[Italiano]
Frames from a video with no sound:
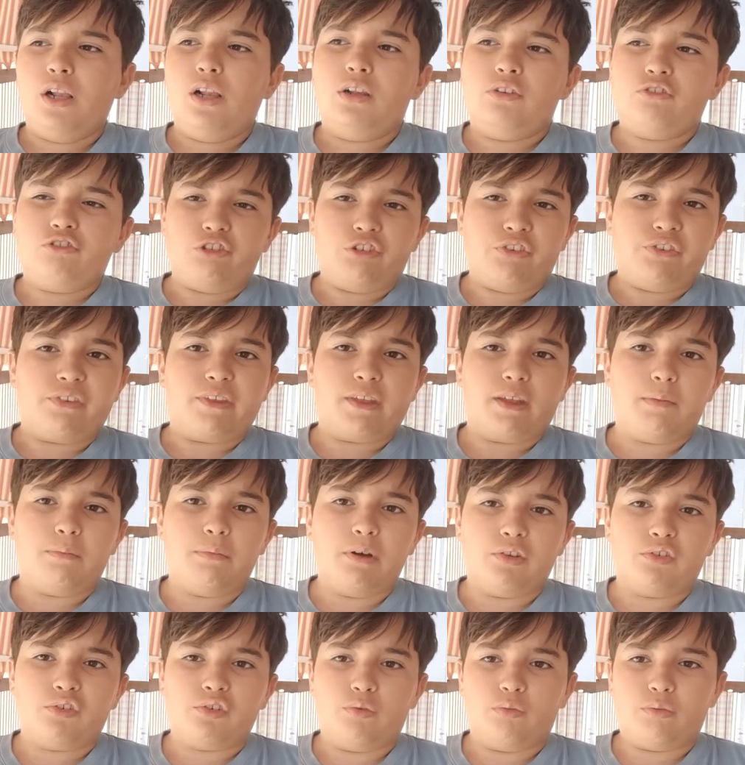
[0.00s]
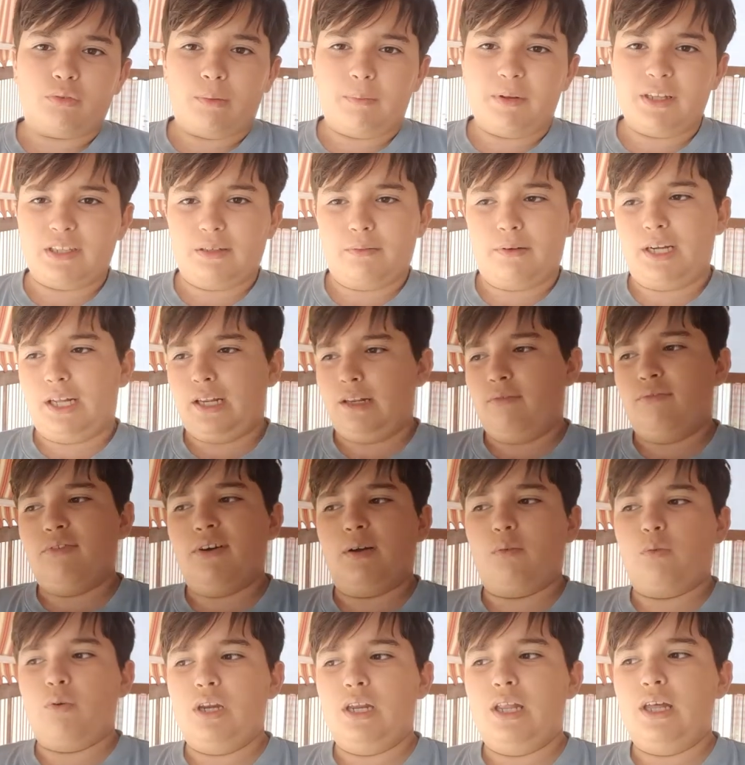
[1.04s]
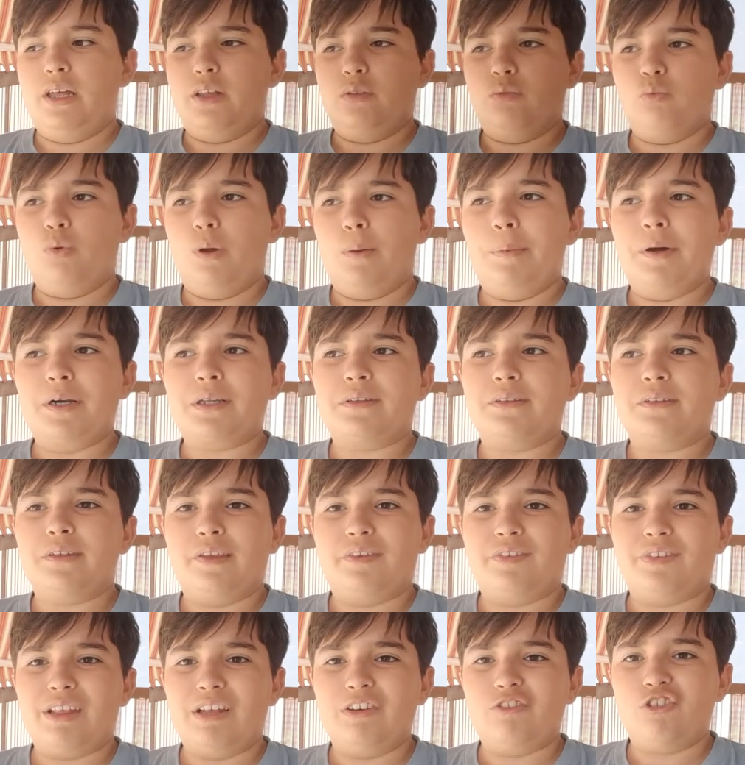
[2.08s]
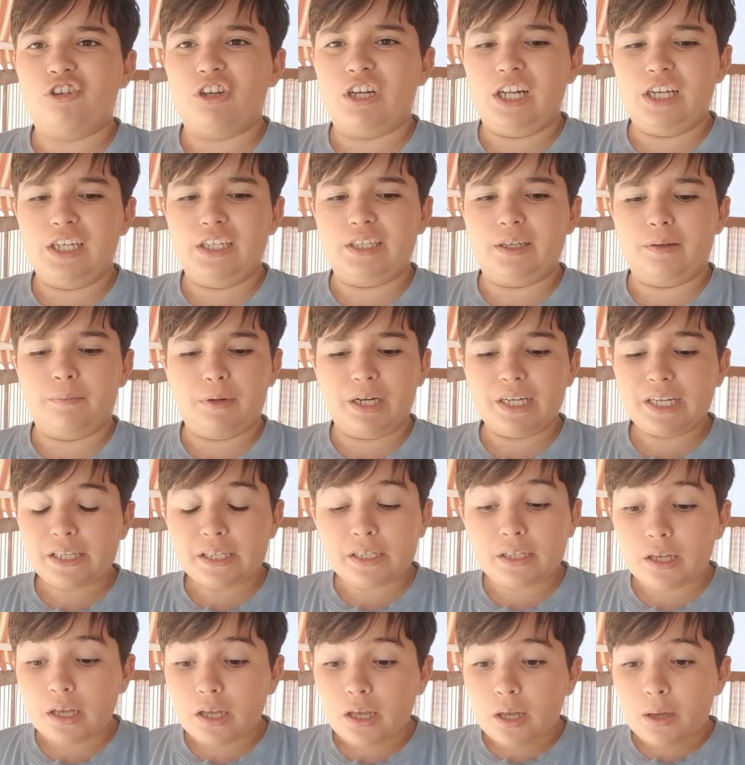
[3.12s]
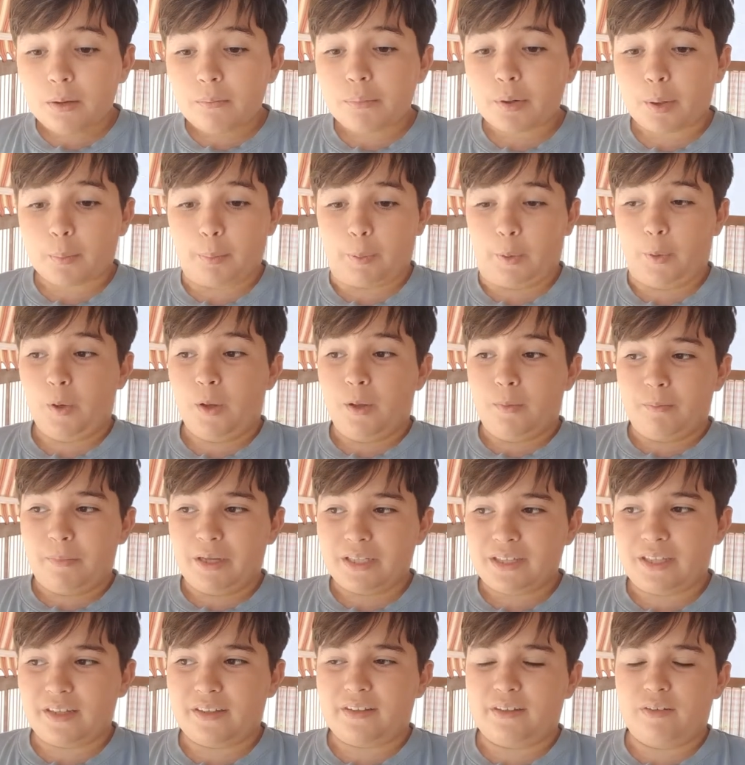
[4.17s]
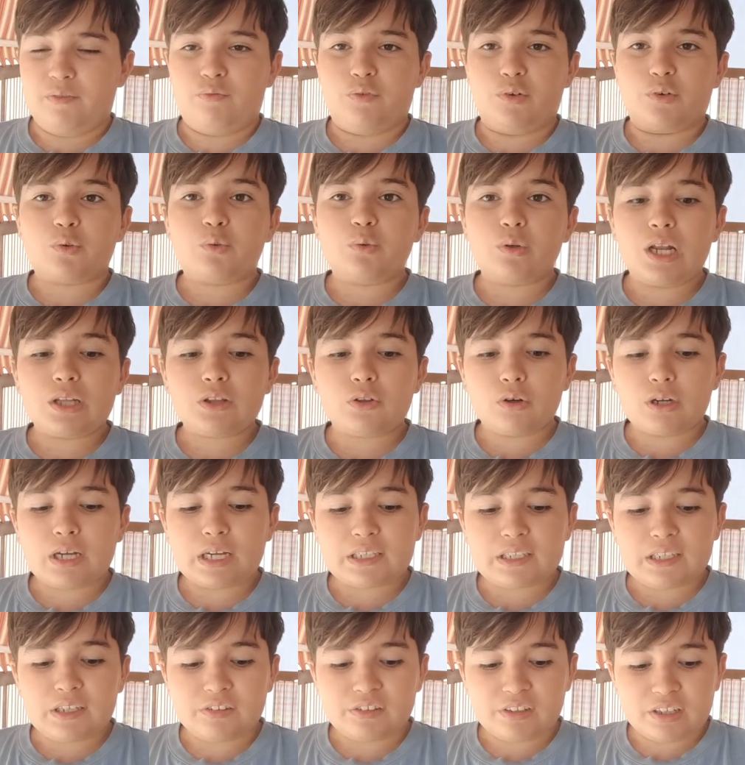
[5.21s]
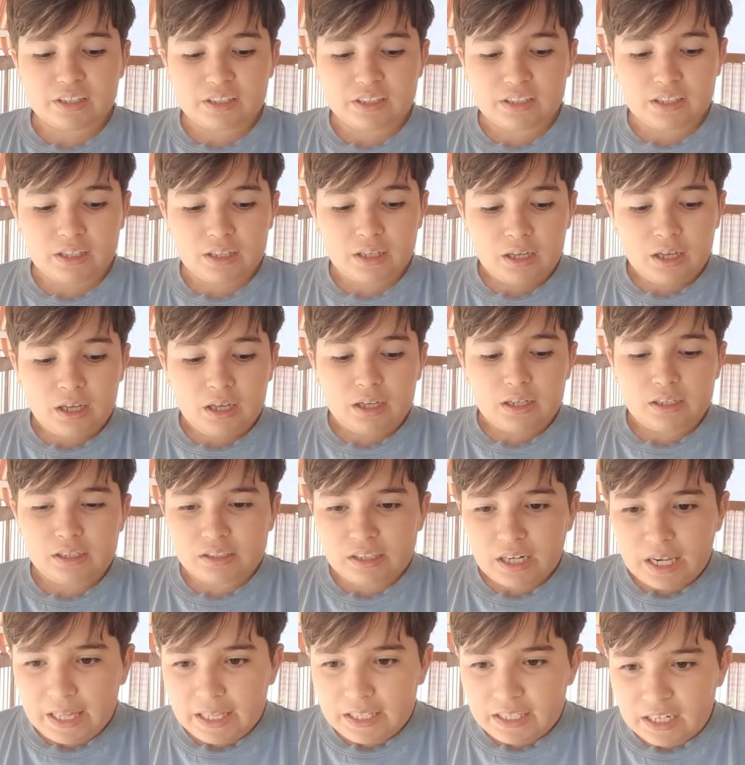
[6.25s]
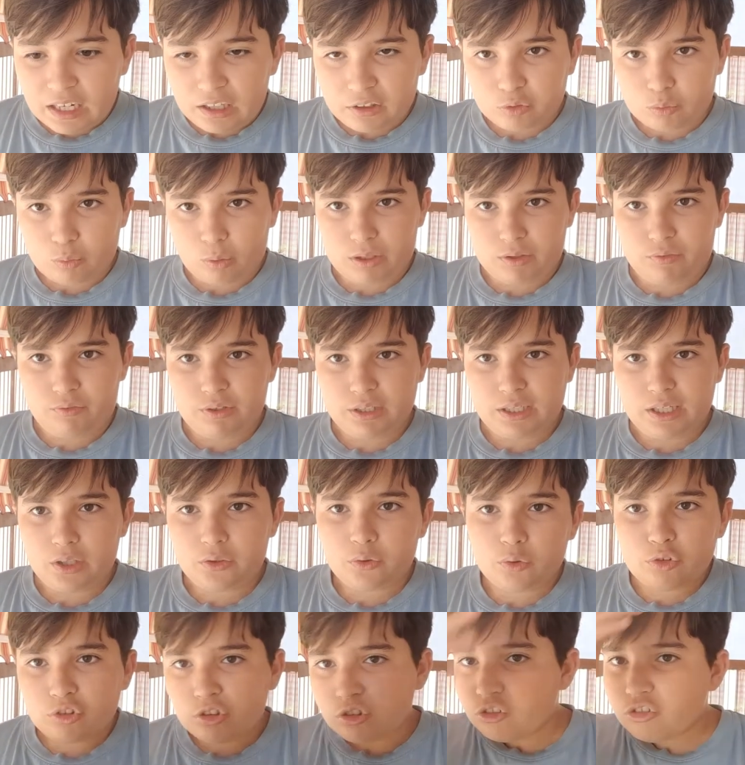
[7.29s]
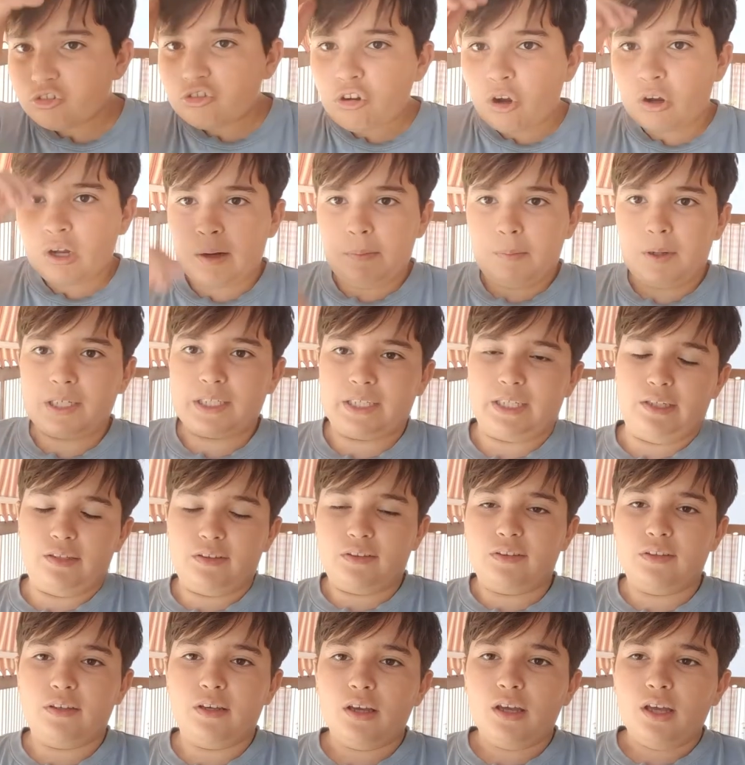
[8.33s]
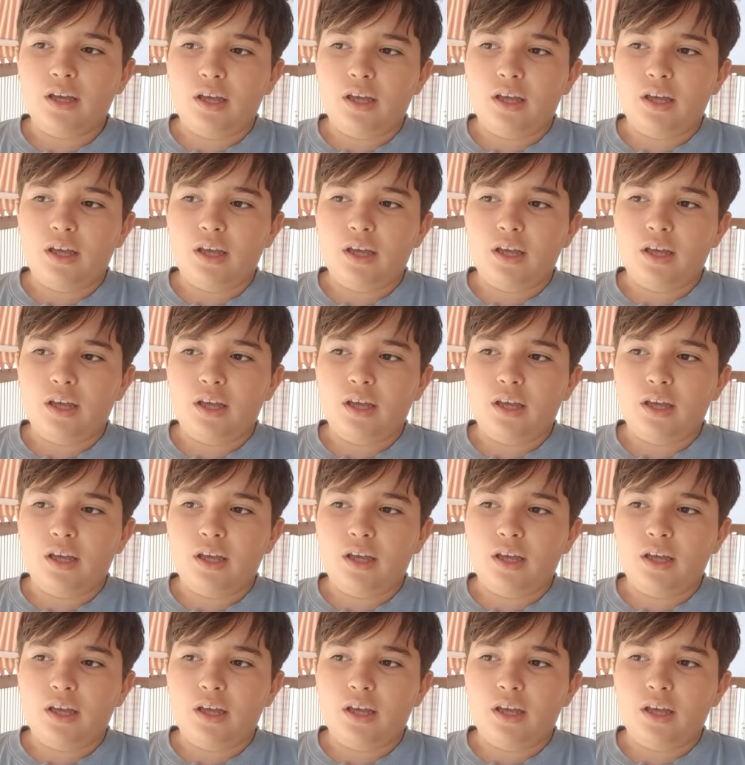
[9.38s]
ci sarebbe assolutamente, magari fa quelle due partite stagionali che magari proprio mettete infortunato Carnesecchi, Reina squalificato, si gioca Marchetti.